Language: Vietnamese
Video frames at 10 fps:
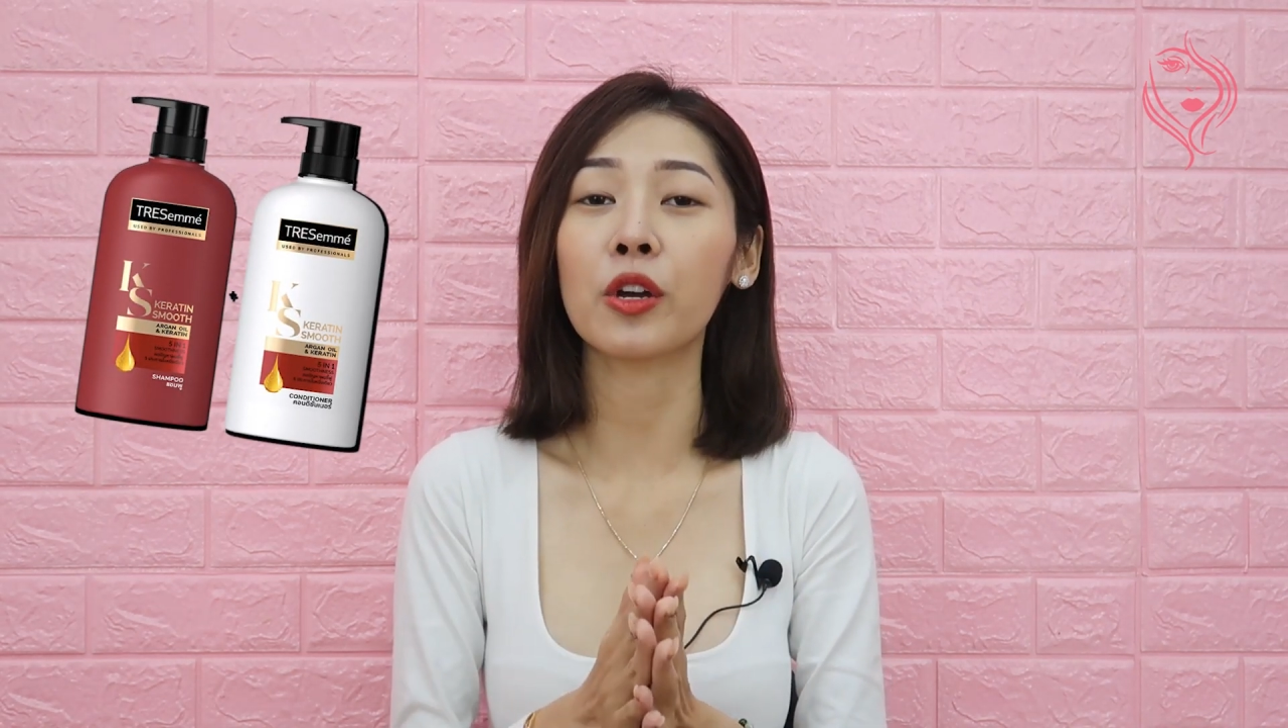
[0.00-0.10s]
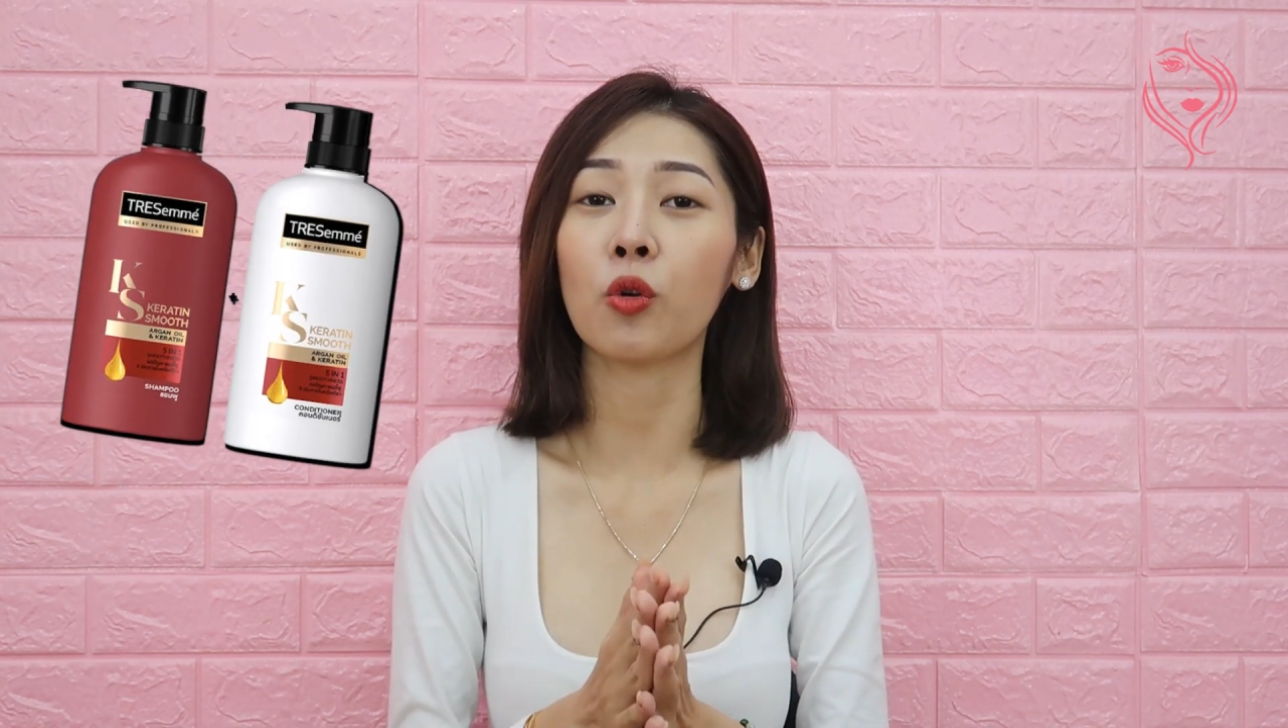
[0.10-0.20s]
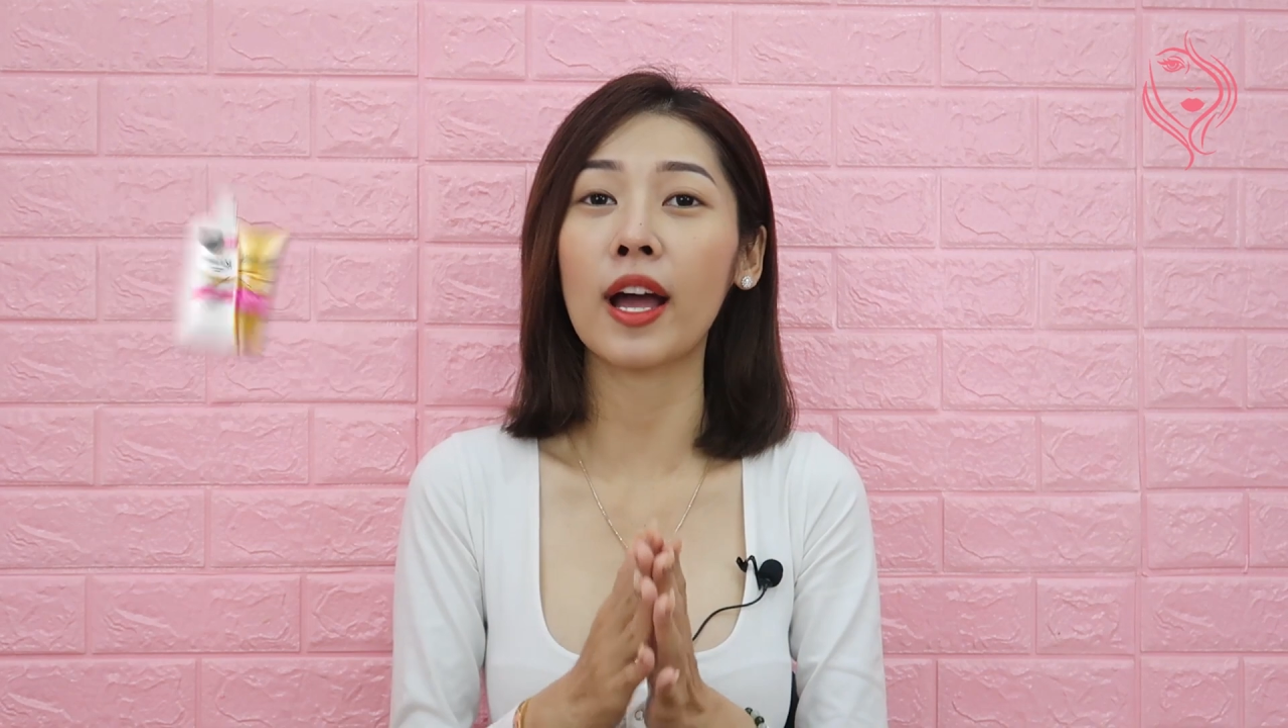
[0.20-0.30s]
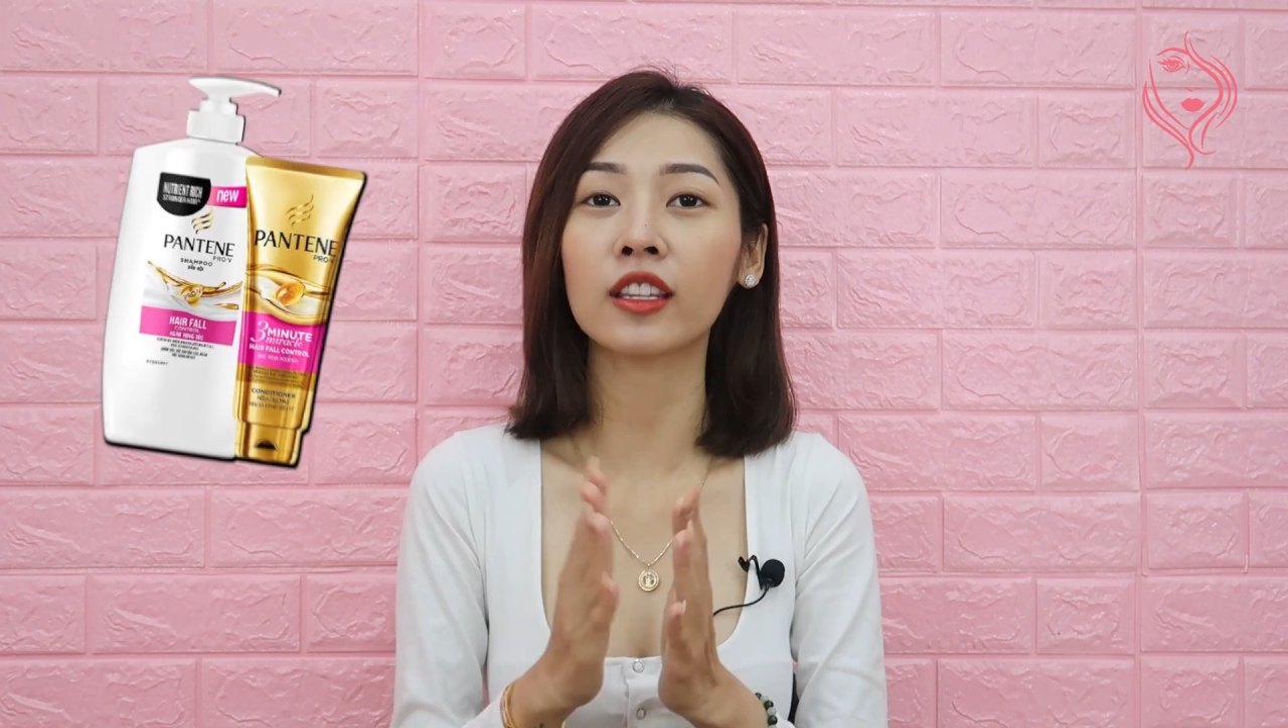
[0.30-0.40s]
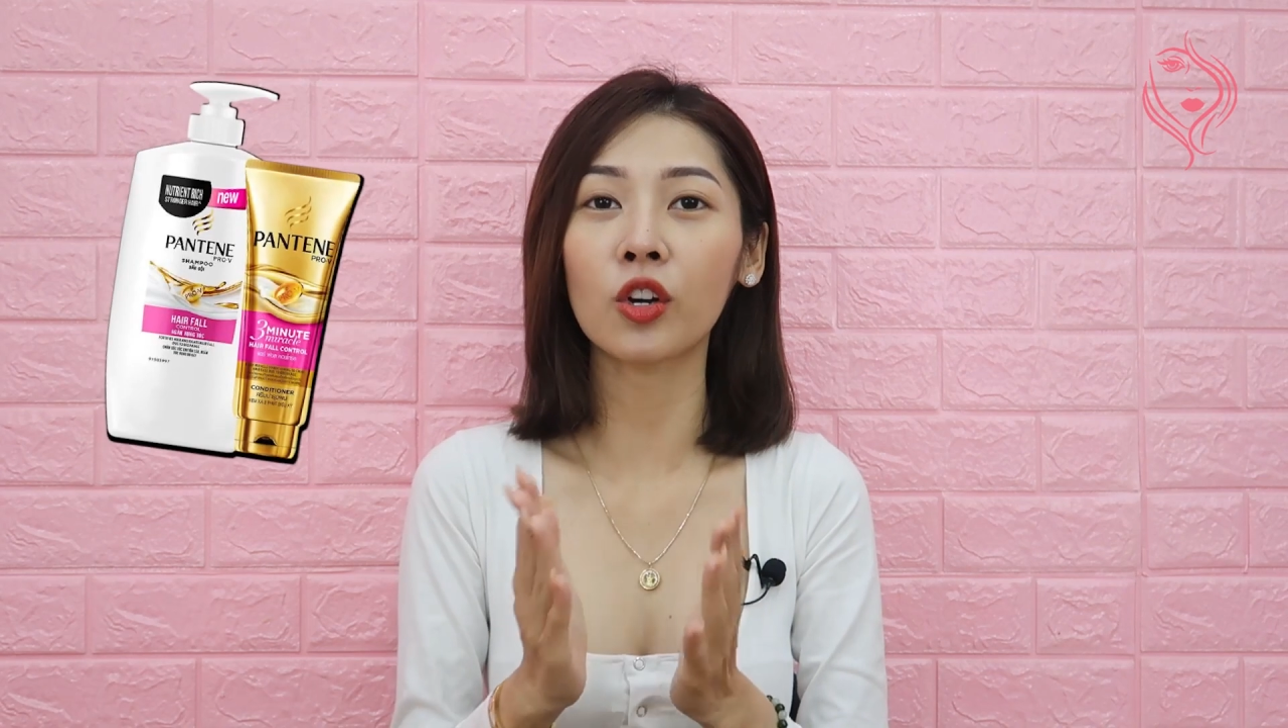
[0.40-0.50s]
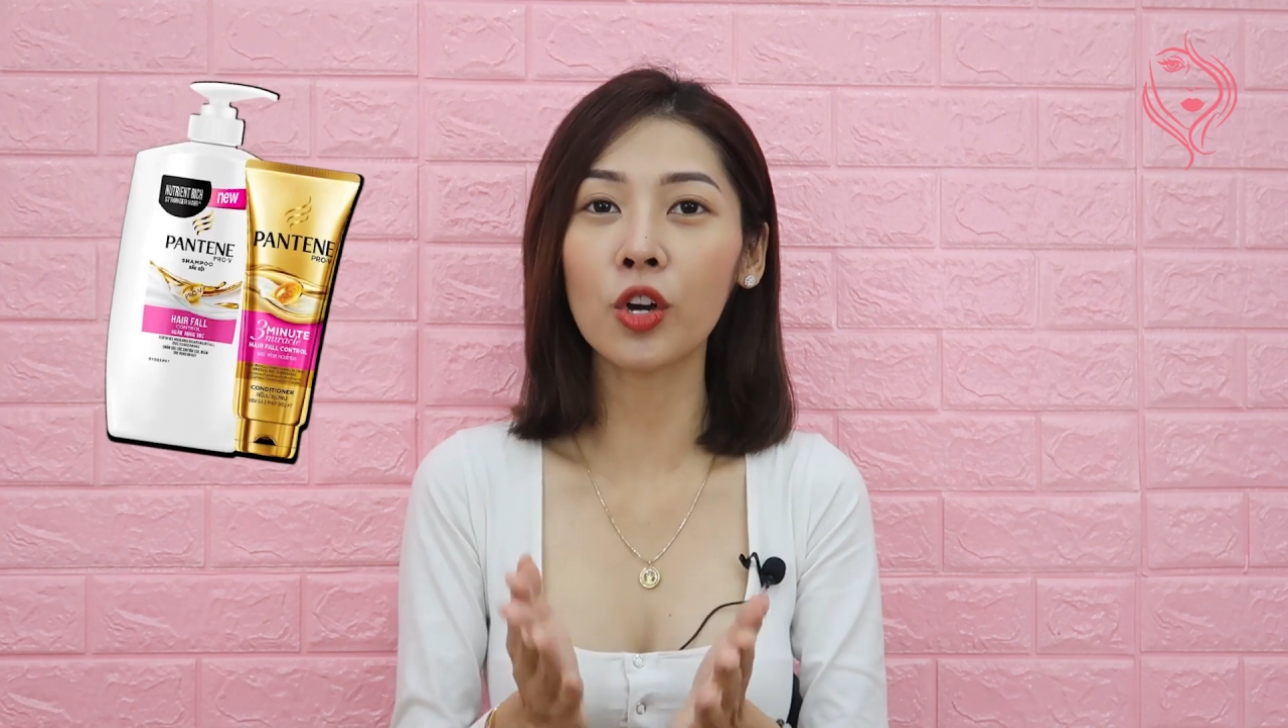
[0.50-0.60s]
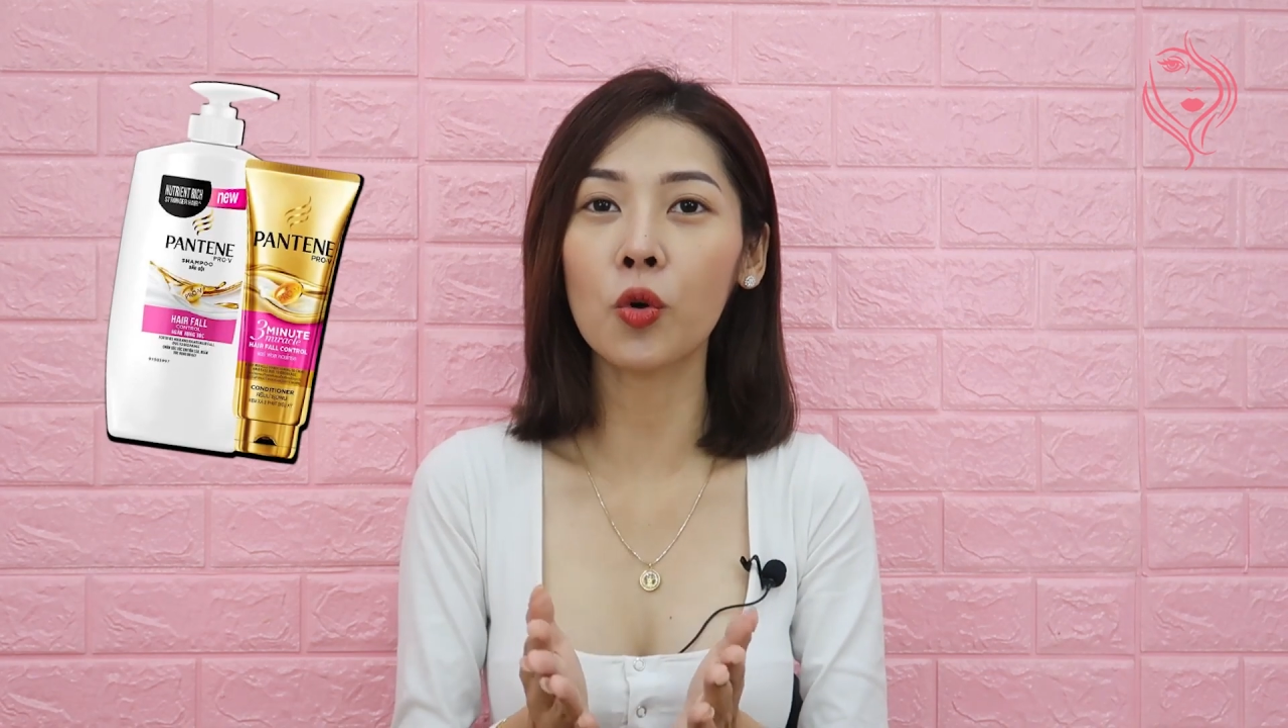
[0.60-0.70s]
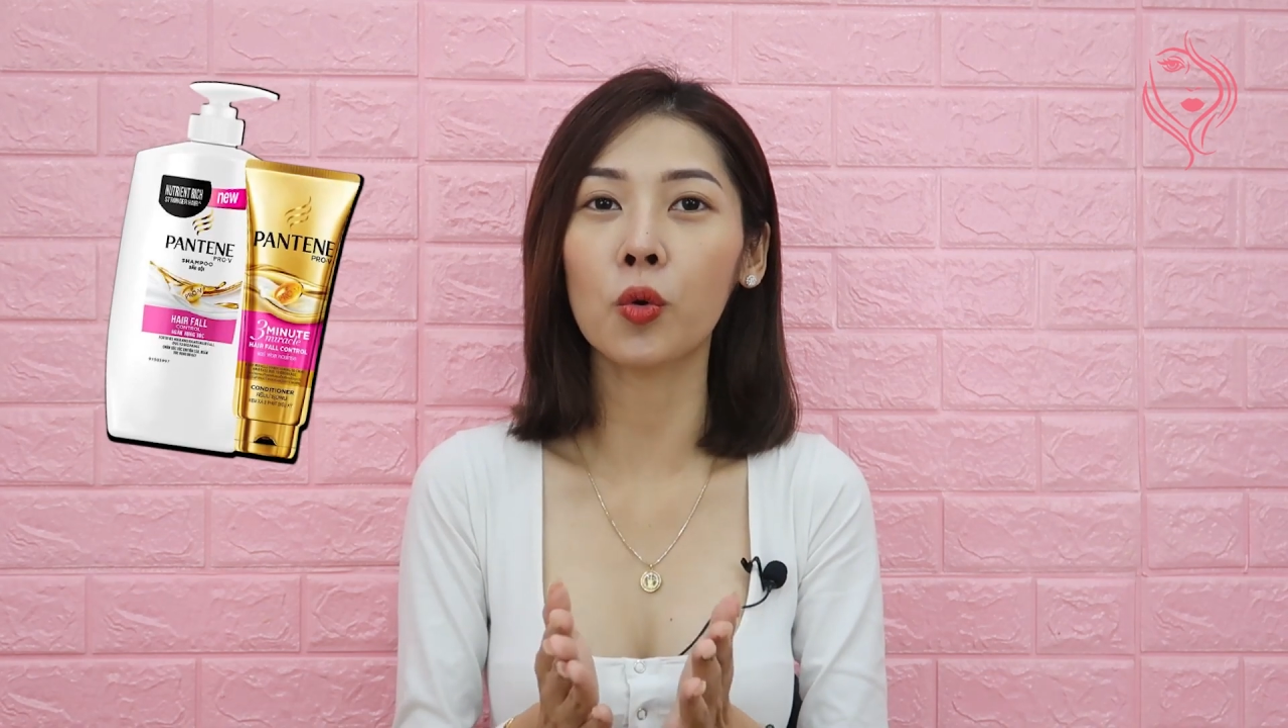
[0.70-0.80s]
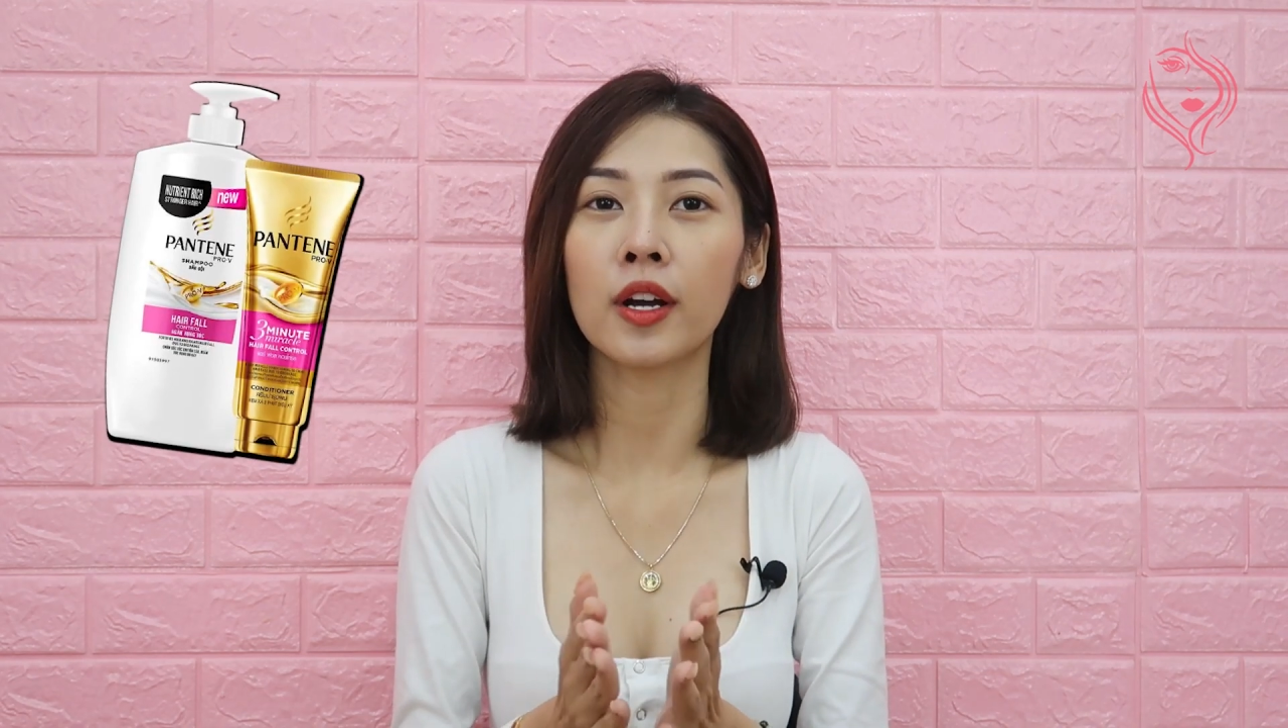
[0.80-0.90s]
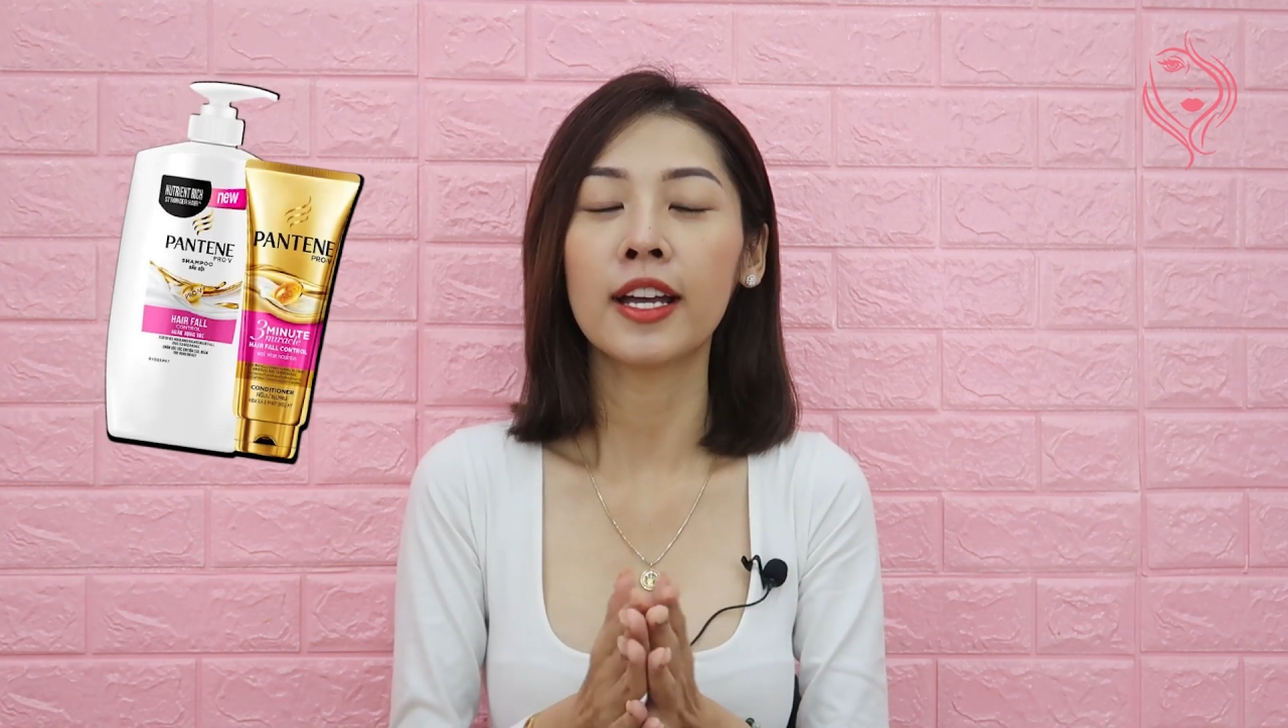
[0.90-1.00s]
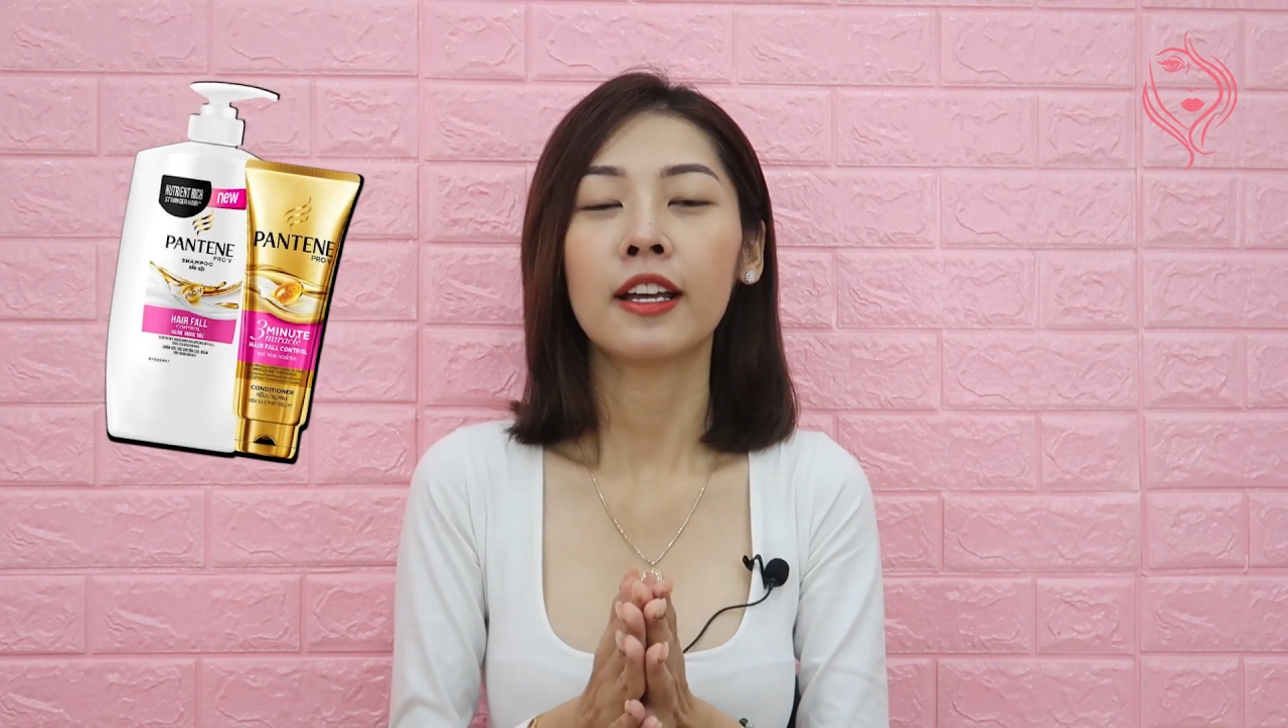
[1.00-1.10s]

hiệu quả tối ưu.